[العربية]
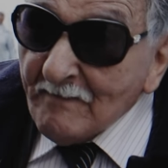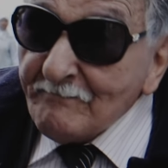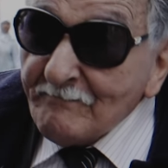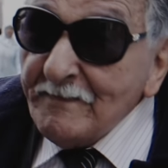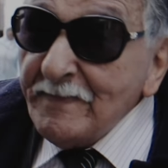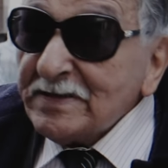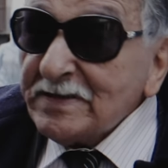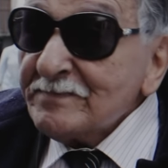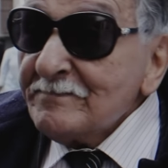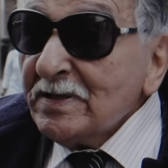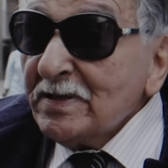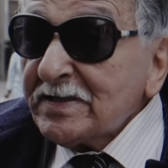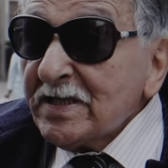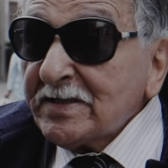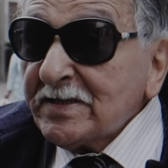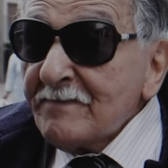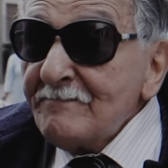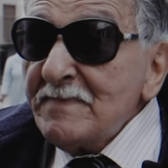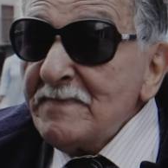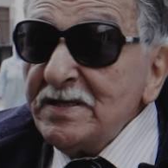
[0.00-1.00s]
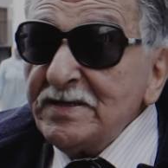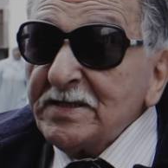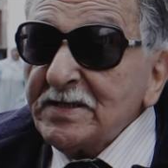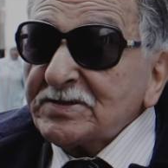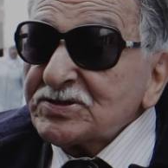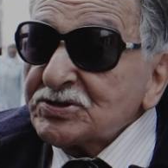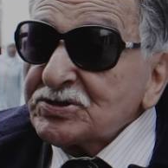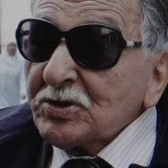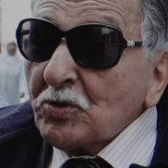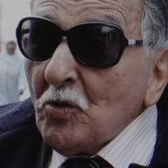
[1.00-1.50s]
من بعد ما كيكمل
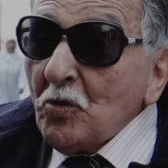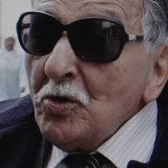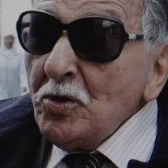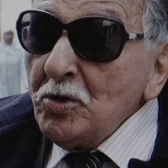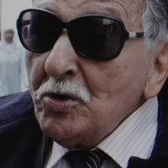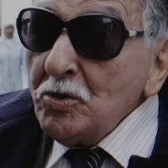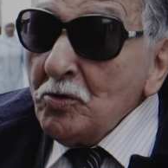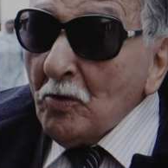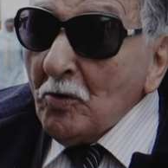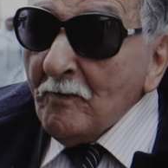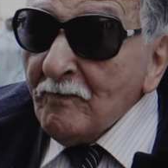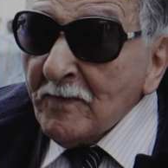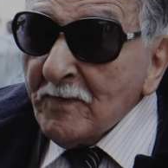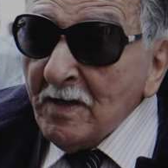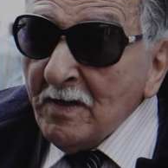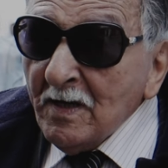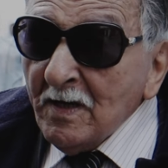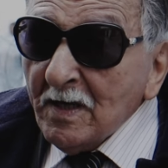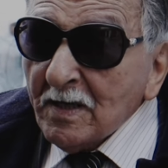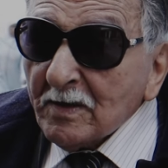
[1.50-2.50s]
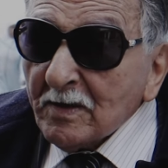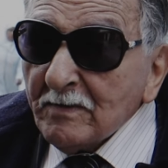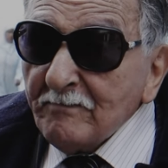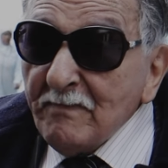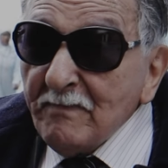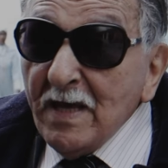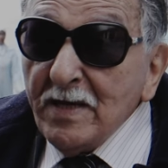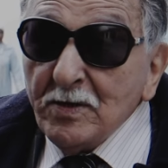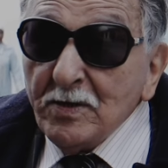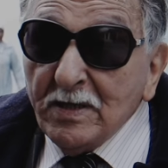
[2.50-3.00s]
داكشي كله
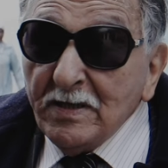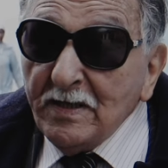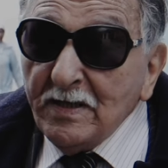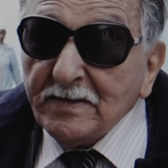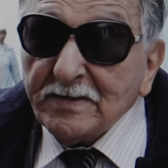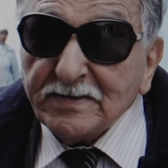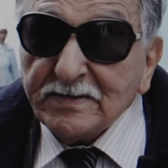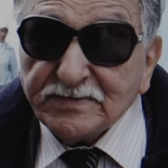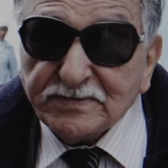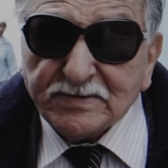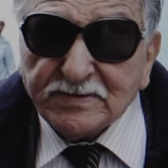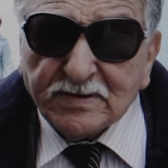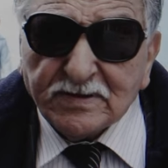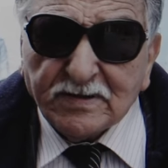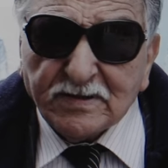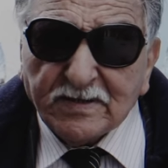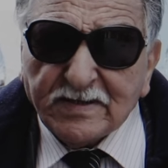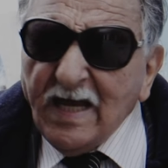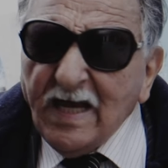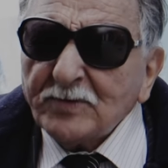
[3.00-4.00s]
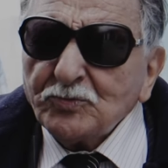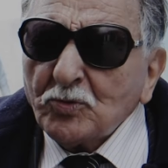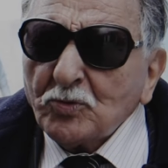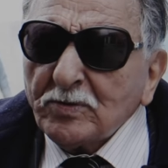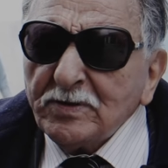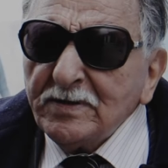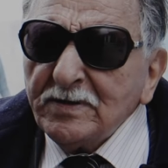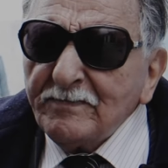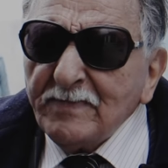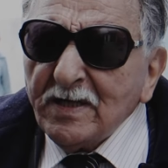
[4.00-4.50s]
ما آه، كاع دوك
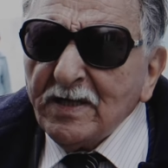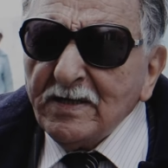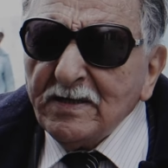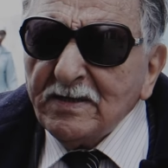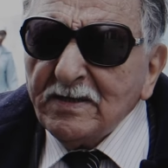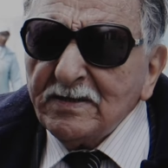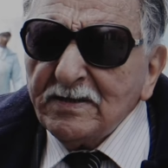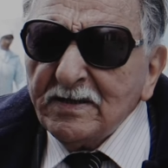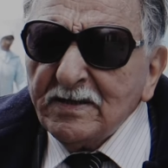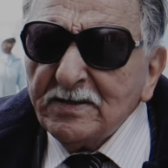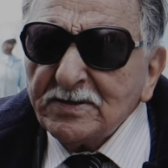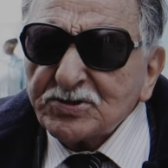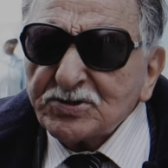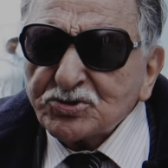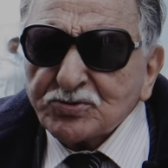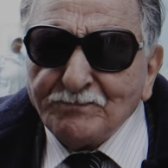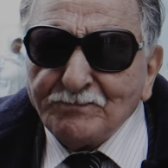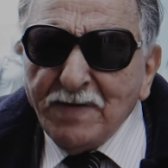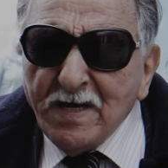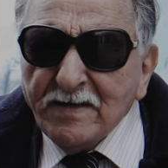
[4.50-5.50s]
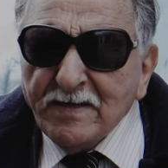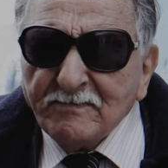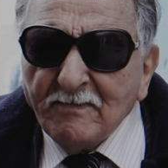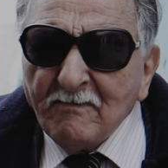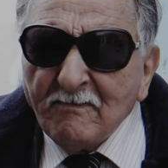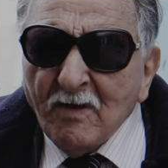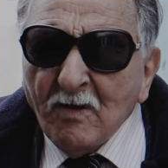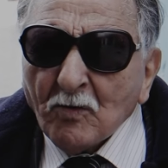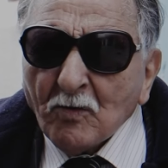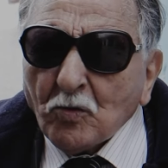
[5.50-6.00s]
آه، الشبان
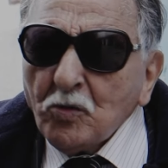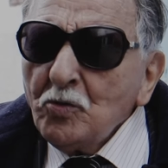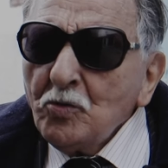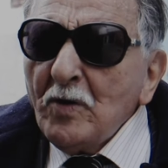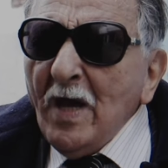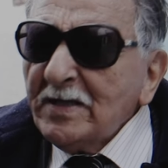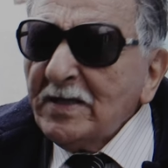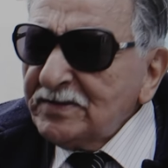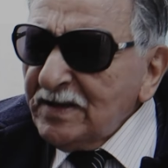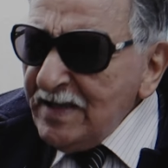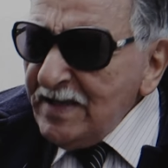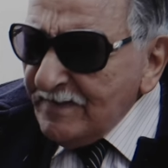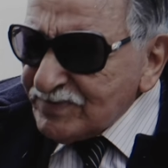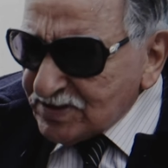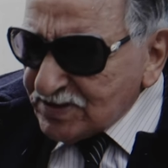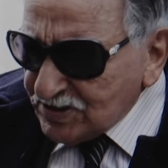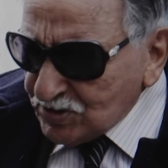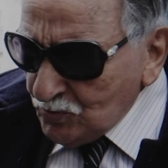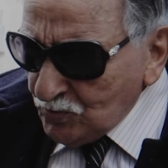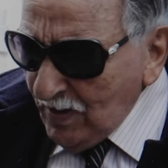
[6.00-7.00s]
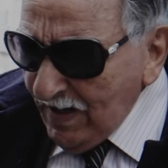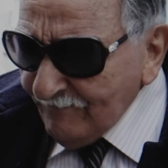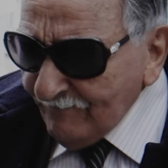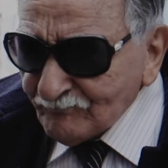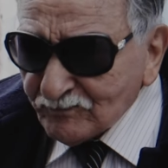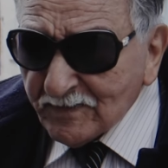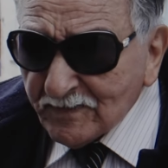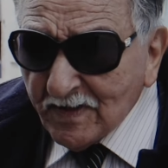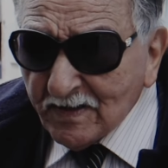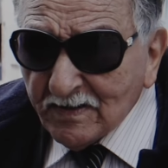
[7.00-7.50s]
كل واحد لابس كسوه
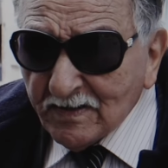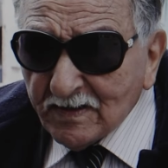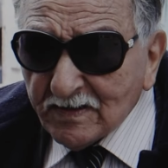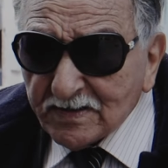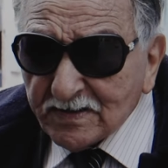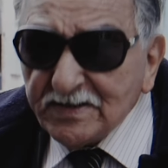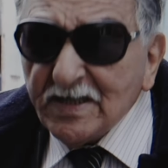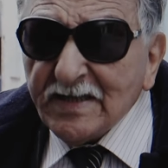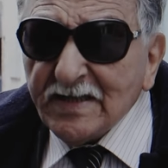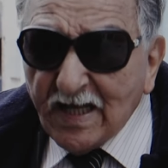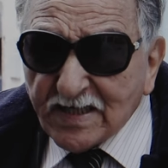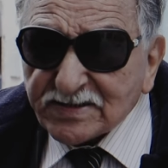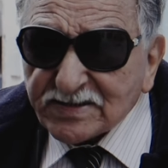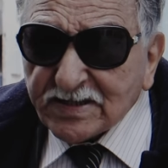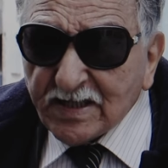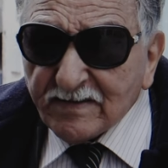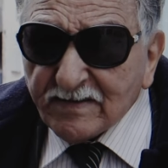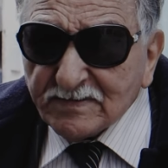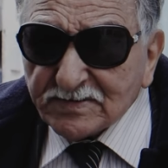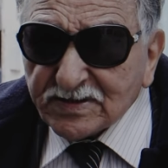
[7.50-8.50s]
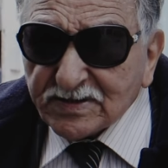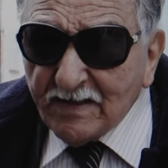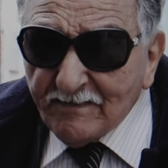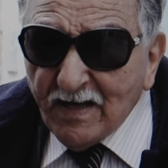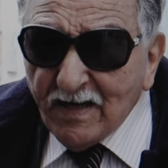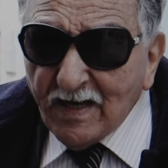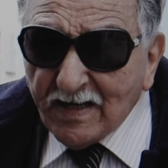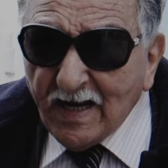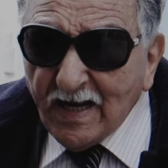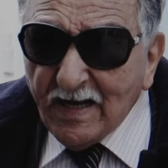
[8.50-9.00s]
ديال العسكر
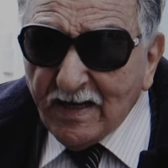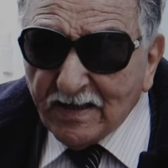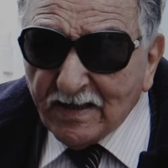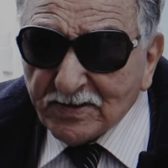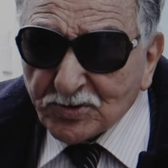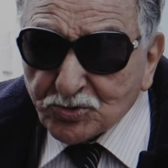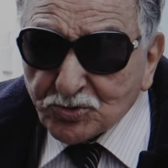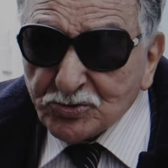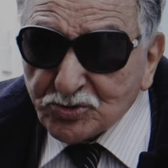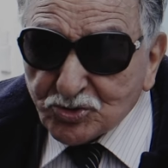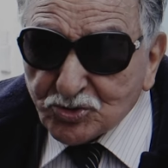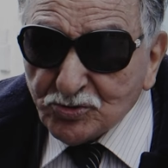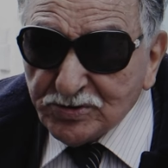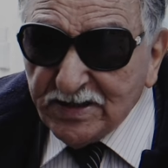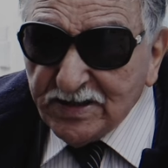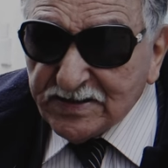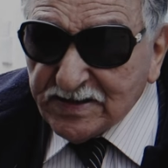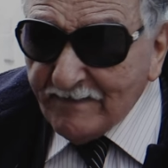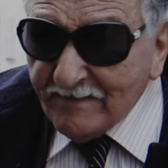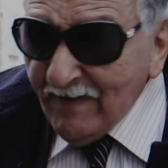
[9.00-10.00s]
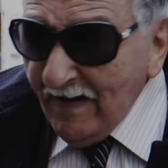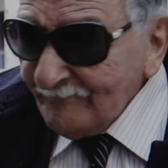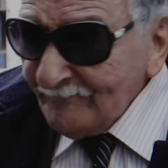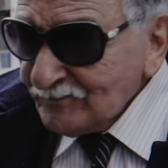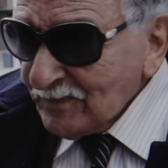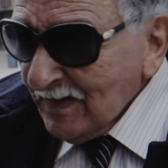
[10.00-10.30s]
زعما راه جندي زعما